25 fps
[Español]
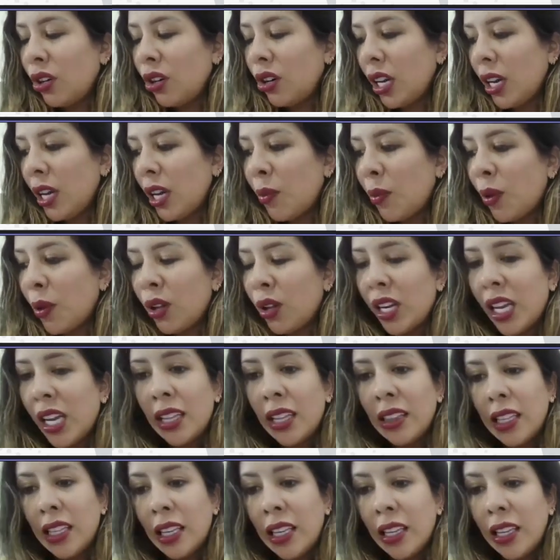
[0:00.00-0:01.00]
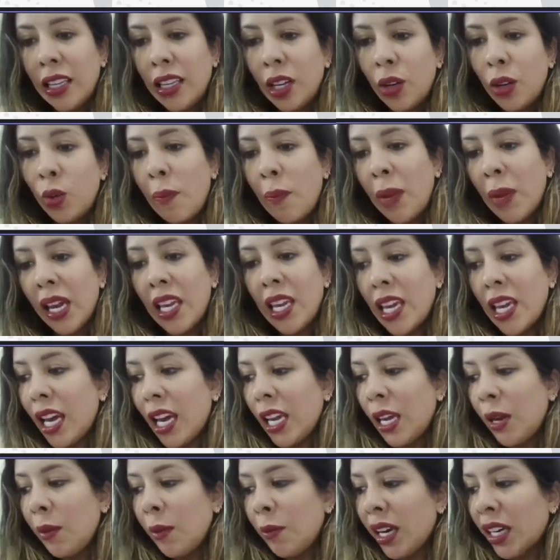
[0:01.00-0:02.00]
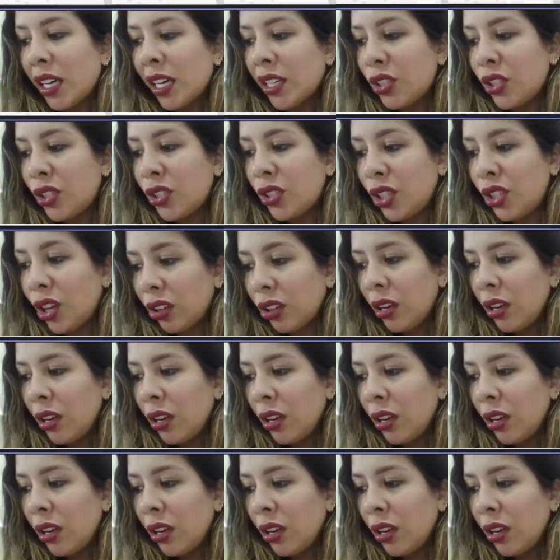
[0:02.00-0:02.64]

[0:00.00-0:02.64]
Y podrían tener una pequeña inversión